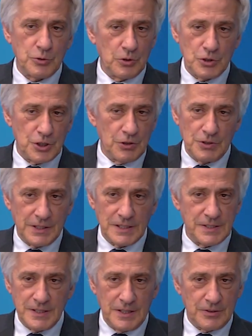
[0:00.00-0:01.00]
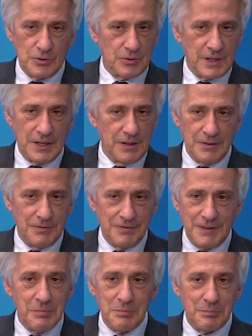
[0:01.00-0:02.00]
che ho nel cassetto che
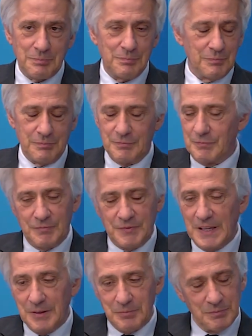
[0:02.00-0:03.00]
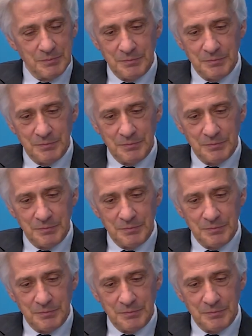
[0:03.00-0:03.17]
vi, vi